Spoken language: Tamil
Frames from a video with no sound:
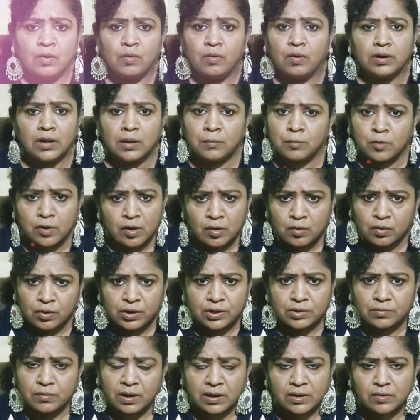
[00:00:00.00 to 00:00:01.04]
ஒன்றே முக்கால்
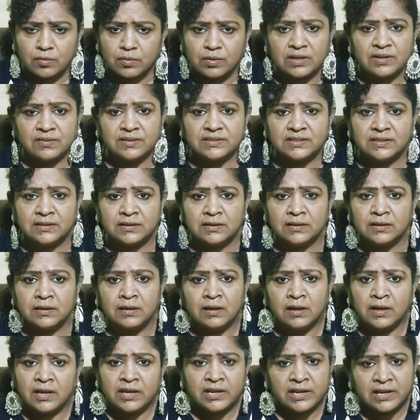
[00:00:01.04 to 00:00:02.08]
கோடி ரூபாய்க்கு உங்களுக்கு வந்து
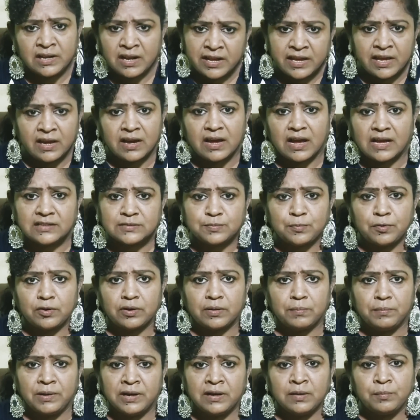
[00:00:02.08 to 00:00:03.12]
இட்லிக்கே காசு போடுற
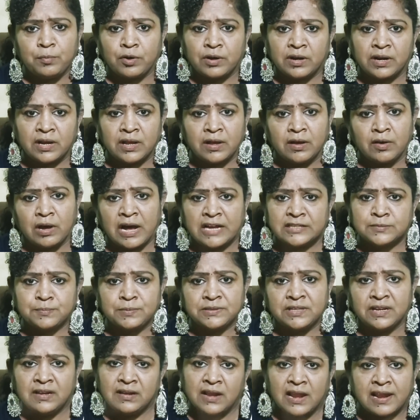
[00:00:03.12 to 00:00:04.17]
பில்லு போடுற
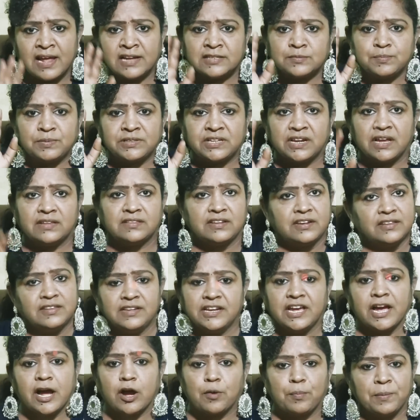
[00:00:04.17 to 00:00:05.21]
ஆஸ்பத்திரி நல்ல ஆஸ்பத்திரியை தெரியுது
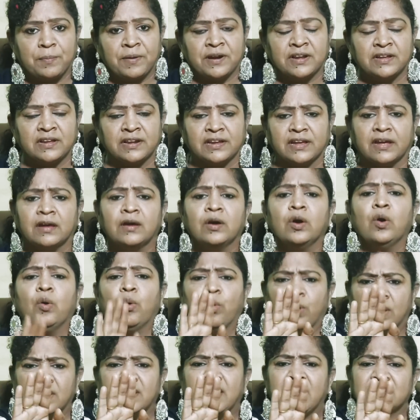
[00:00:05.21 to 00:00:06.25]
நீங்கள் அங்கே போய் படுக்கிறீங்க
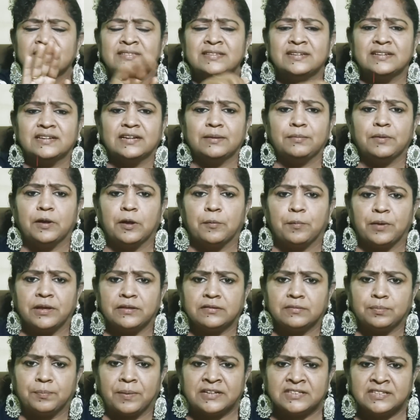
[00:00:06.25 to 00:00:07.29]
உங்களுக்கு காசு இருக்குது நீங்கள் போய்
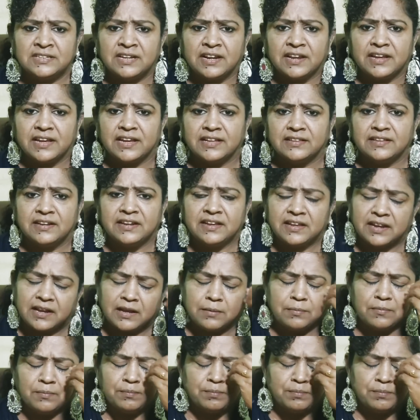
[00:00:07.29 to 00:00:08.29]
படுத்துக்கிறீங்க எந்திரிக்கிறீங்க